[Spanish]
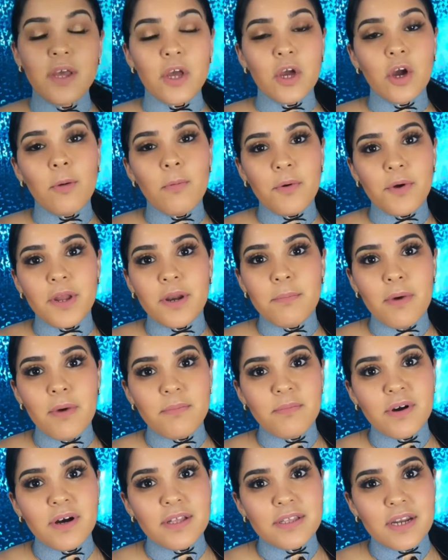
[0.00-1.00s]
Como vieron,
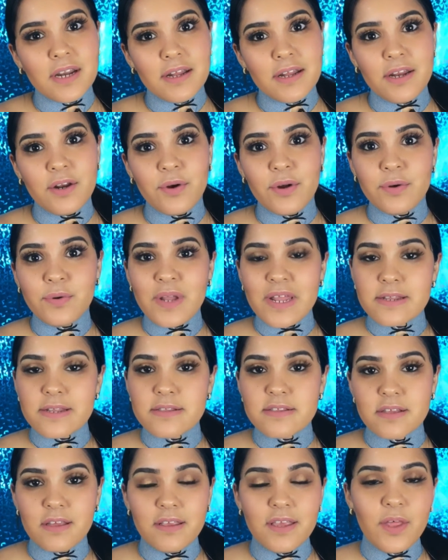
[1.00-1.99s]
vamos a traer hoy una
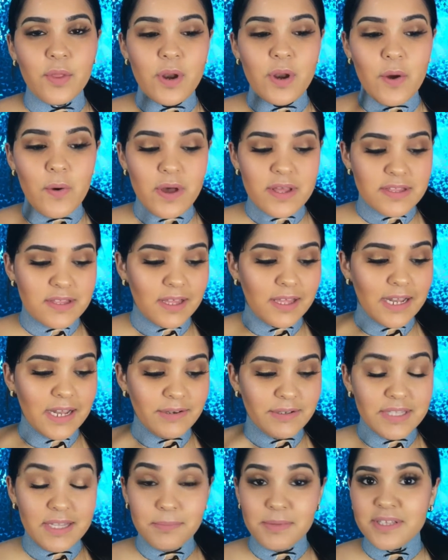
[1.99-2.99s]
reseña de una base que la
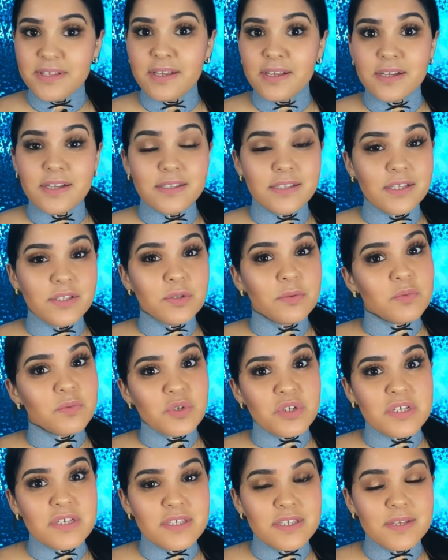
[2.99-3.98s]
verdad me está encantando
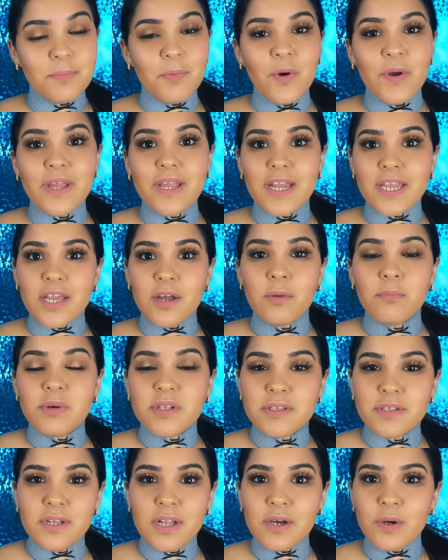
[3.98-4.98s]
muchísimo y quería
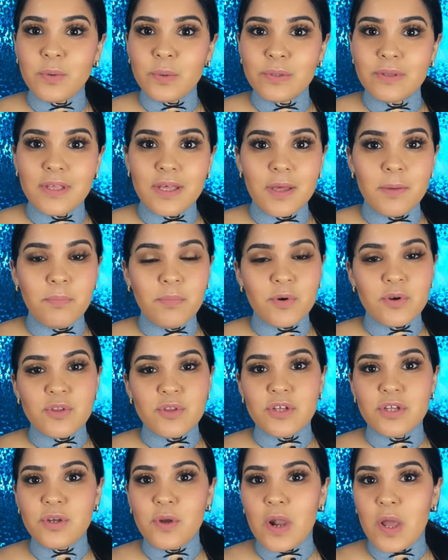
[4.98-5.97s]
compartirla con ustedes por
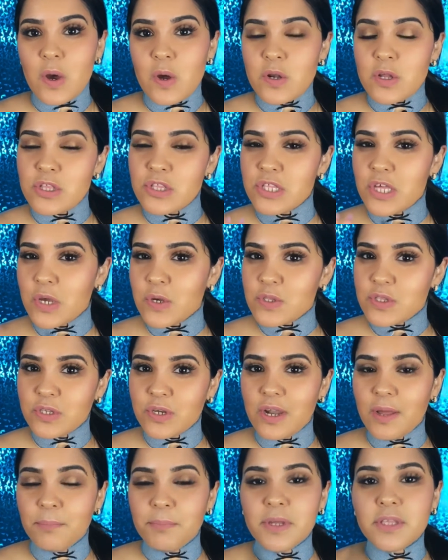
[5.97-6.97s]
si no la conocen o si no
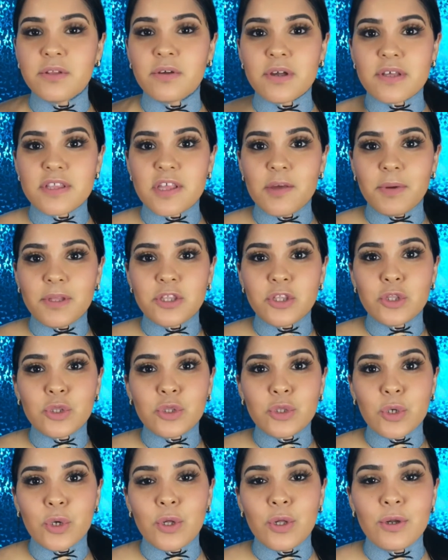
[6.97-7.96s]
la han visto, que sepan
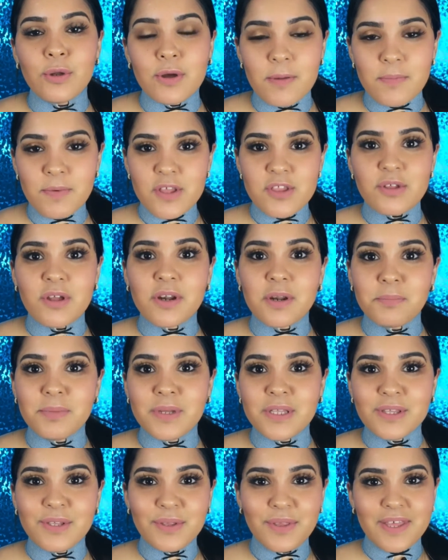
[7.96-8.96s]
todo lo que pienso al
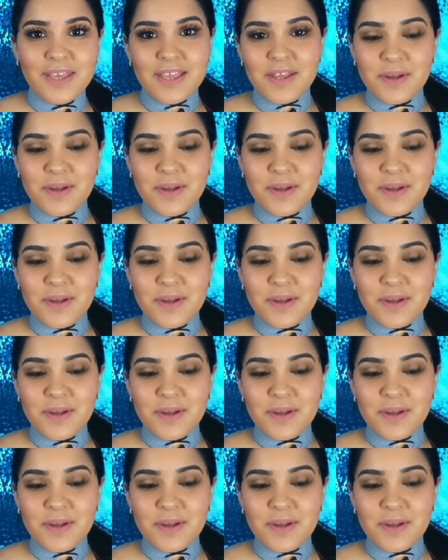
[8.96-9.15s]
respecto de ella.